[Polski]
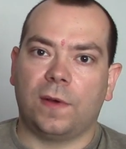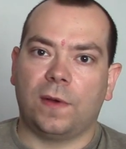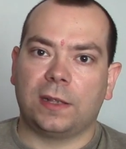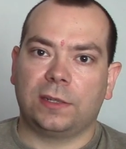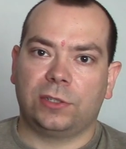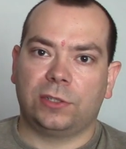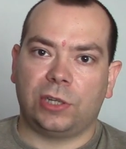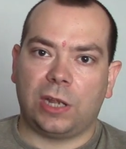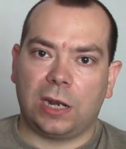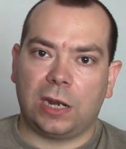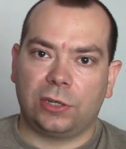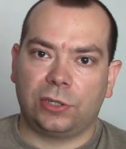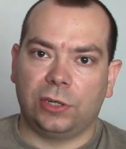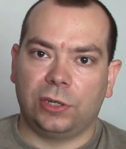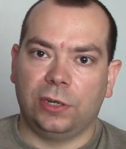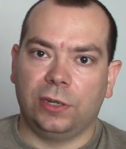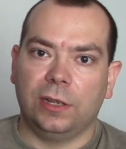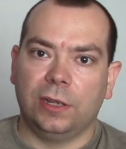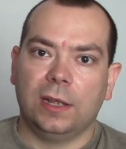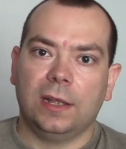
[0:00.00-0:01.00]
fast charge,
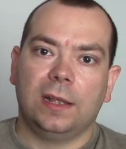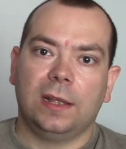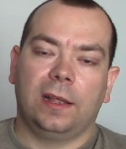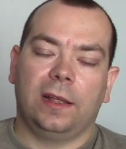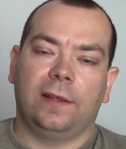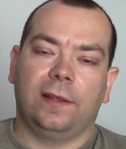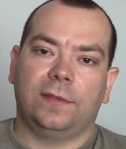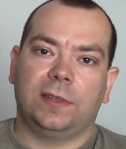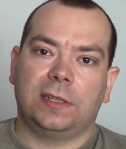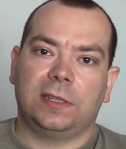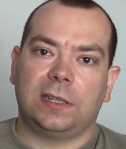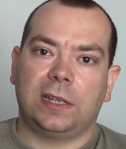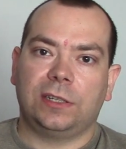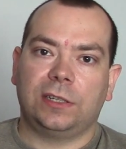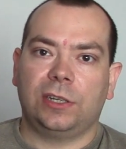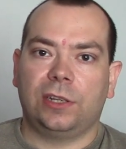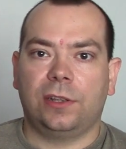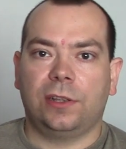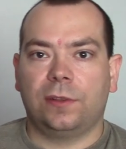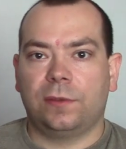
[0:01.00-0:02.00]
czyli w
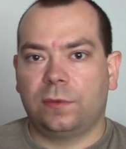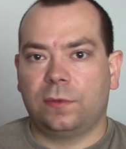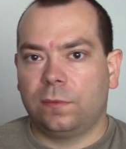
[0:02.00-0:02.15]
zasadzie